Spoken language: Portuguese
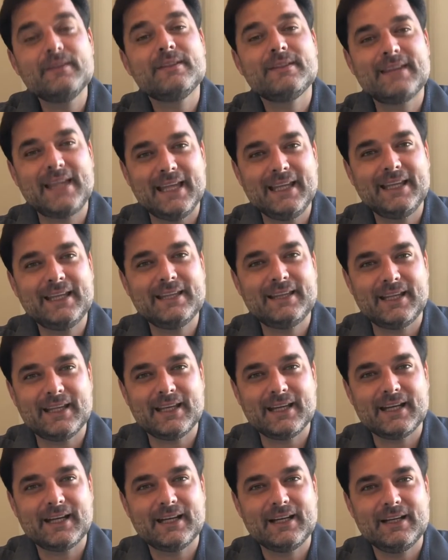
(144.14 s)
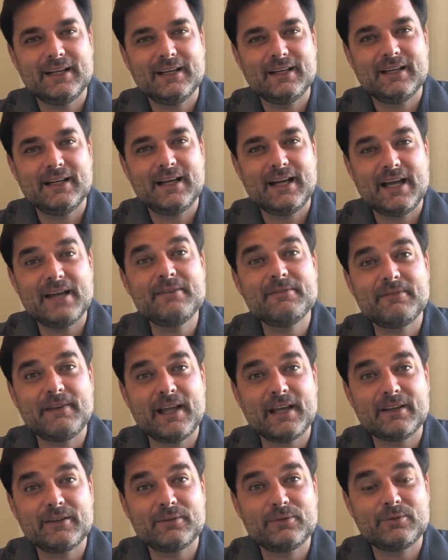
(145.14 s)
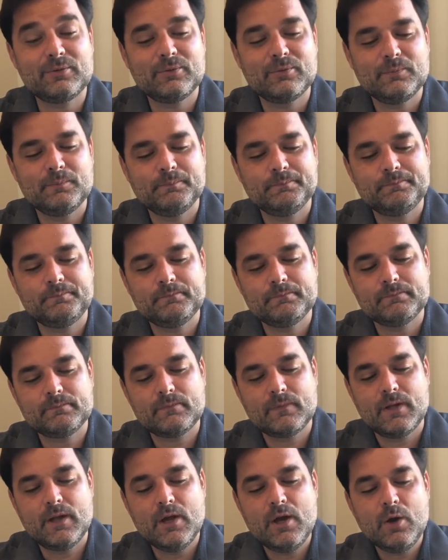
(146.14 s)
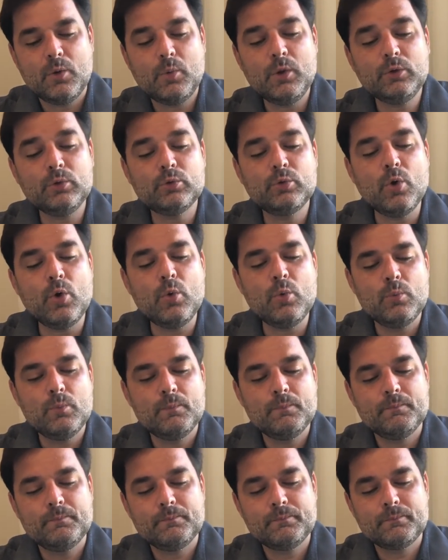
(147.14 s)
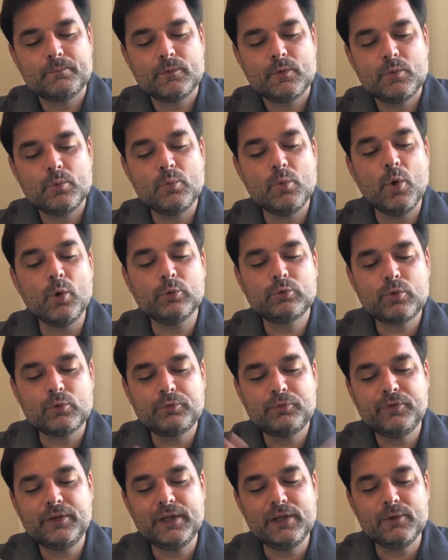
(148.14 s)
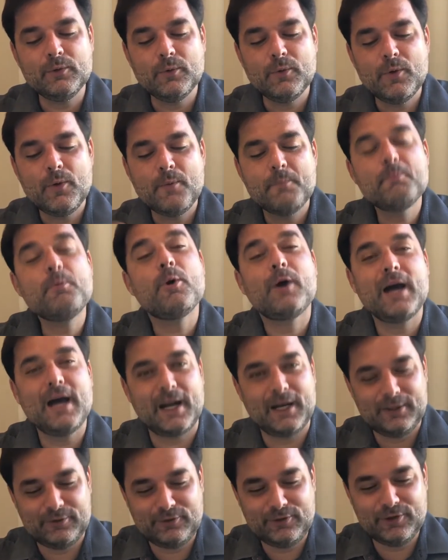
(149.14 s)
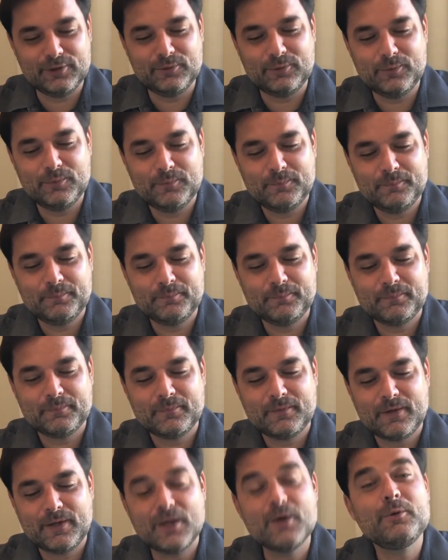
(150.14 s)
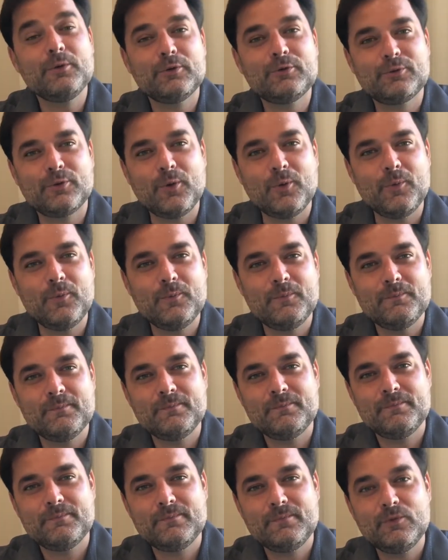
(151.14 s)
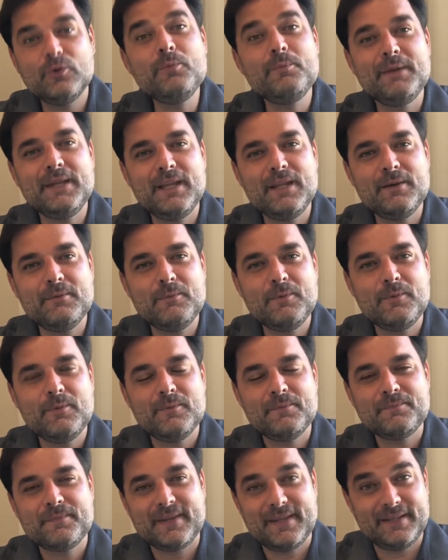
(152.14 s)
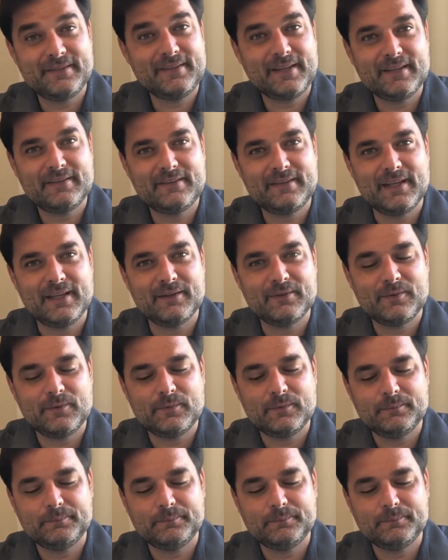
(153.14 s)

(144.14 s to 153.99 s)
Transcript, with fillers: tem que ter reflexo. Quando dou o outro filho por garantido, eu estou, no mínimo, esquecendo.